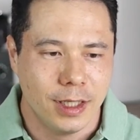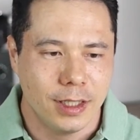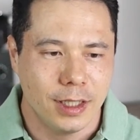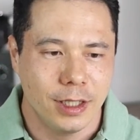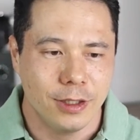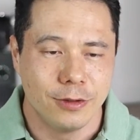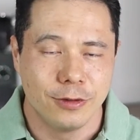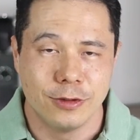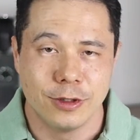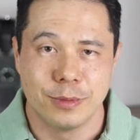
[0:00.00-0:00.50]
E
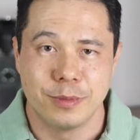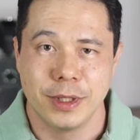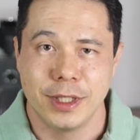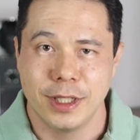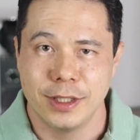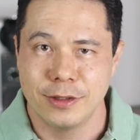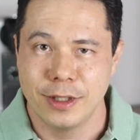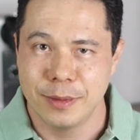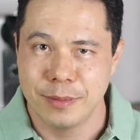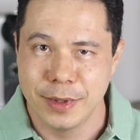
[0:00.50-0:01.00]
aí o corpo
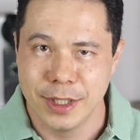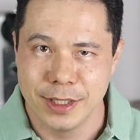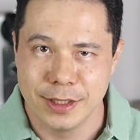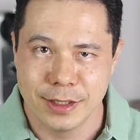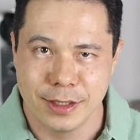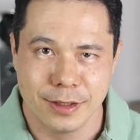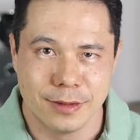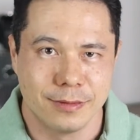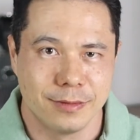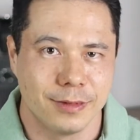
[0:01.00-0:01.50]
ele não é
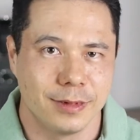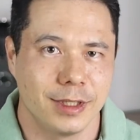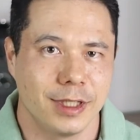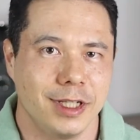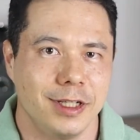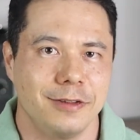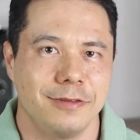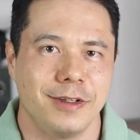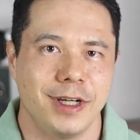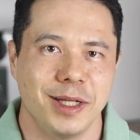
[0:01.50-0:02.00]
besta,
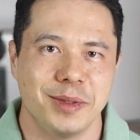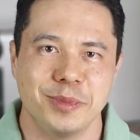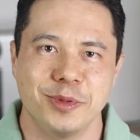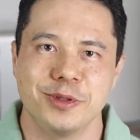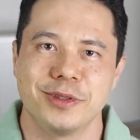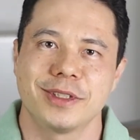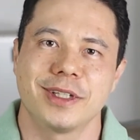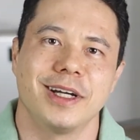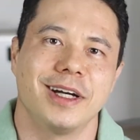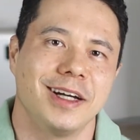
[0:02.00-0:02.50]
ele vai
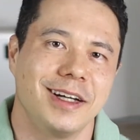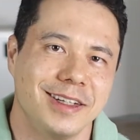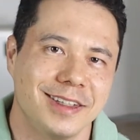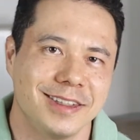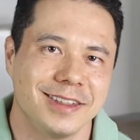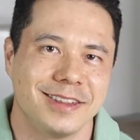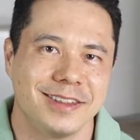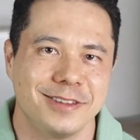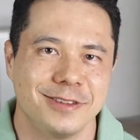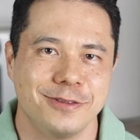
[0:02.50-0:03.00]
buscar
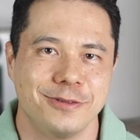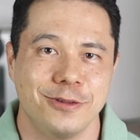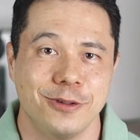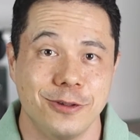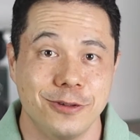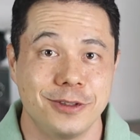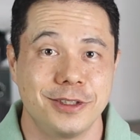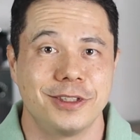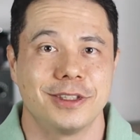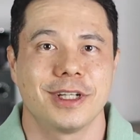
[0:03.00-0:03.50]

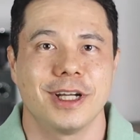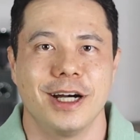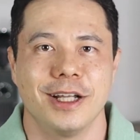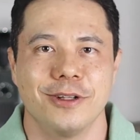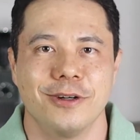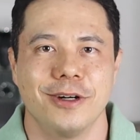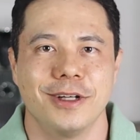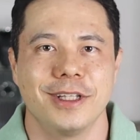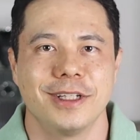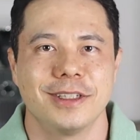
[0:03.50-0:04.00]
fontes
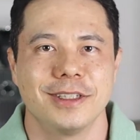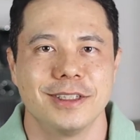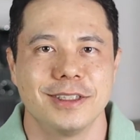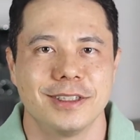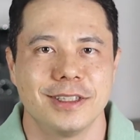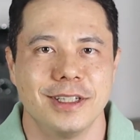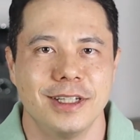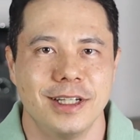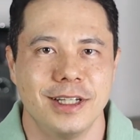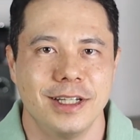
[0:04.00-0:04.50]

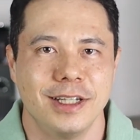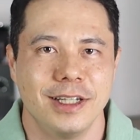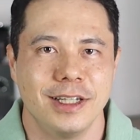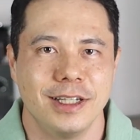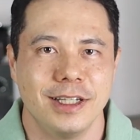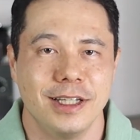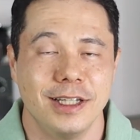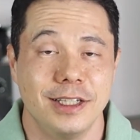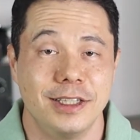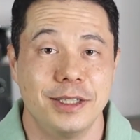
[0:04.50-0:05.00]
calóricas
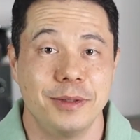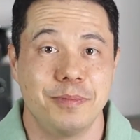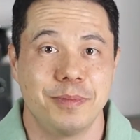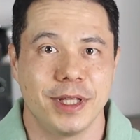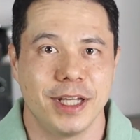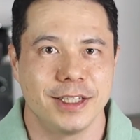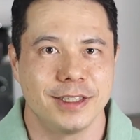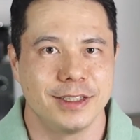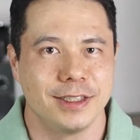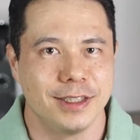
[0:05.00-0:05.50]
e de
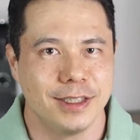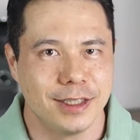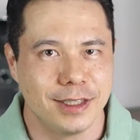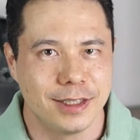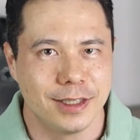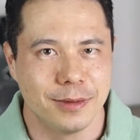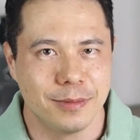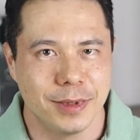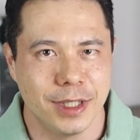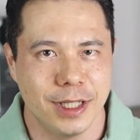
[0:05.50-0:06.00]

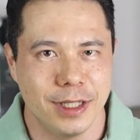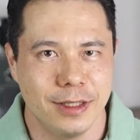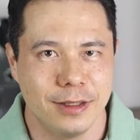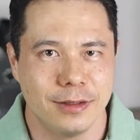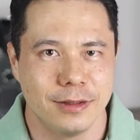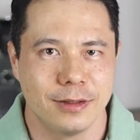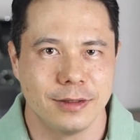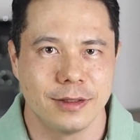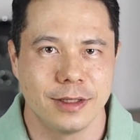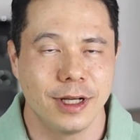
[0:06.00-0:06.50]
prazer
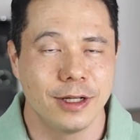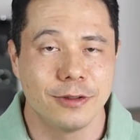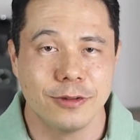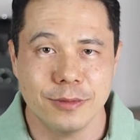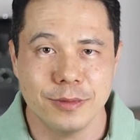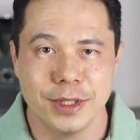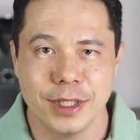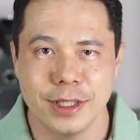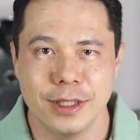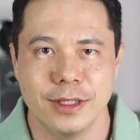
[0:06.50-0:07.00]
também na
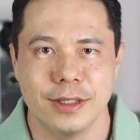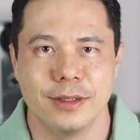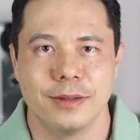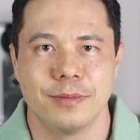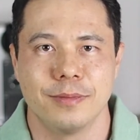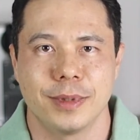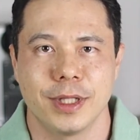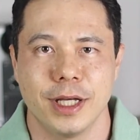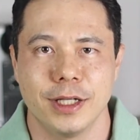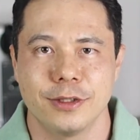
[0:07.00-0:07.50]
comida,
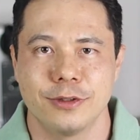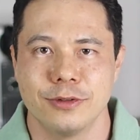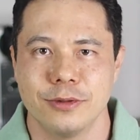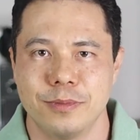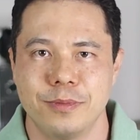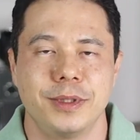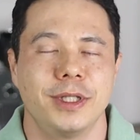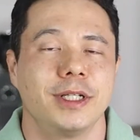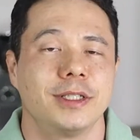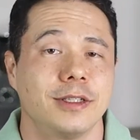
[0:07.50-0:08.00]
para
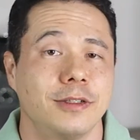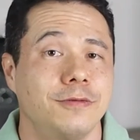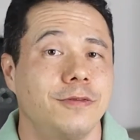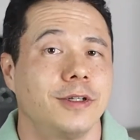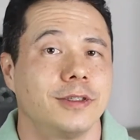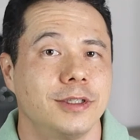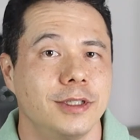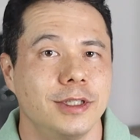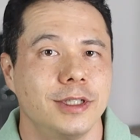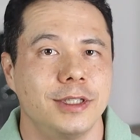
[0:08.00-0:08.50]
suprir essa
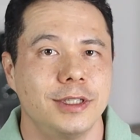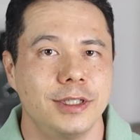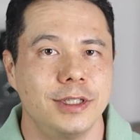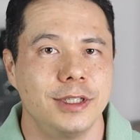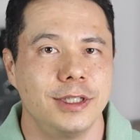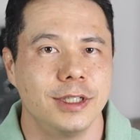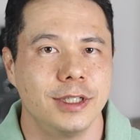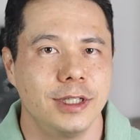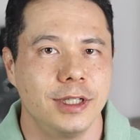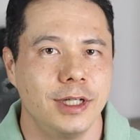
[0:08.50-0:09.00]
falta de
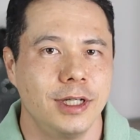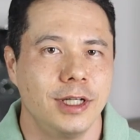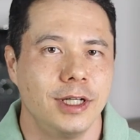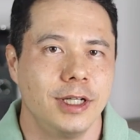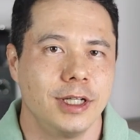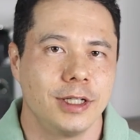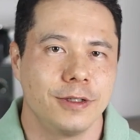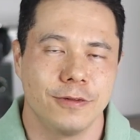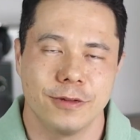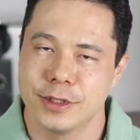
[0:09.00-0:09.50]
energia
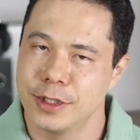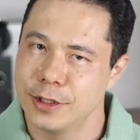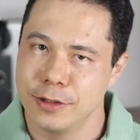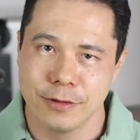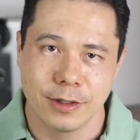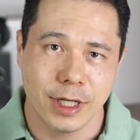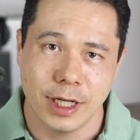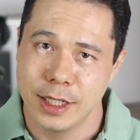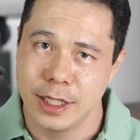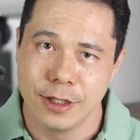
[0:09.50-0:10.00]
que você
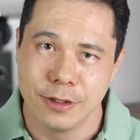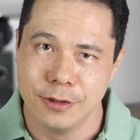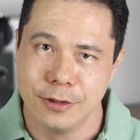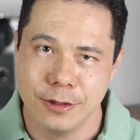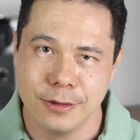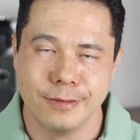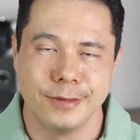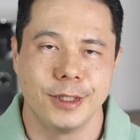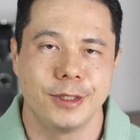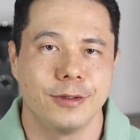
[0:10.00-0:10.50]
não
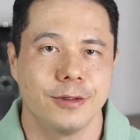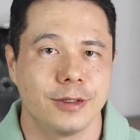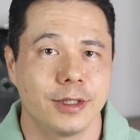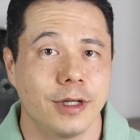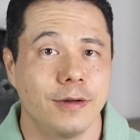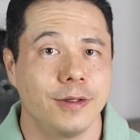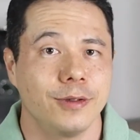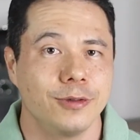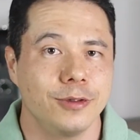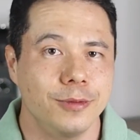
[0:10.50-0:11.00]
carregou enquanto
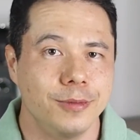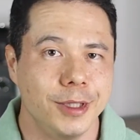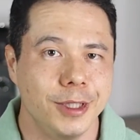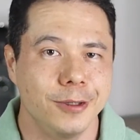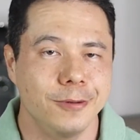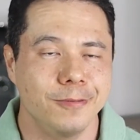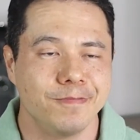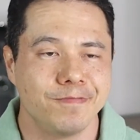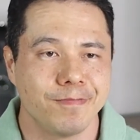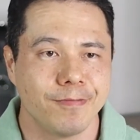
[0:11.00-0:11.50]
estava
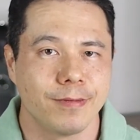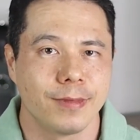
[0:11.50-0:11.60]
dormindo.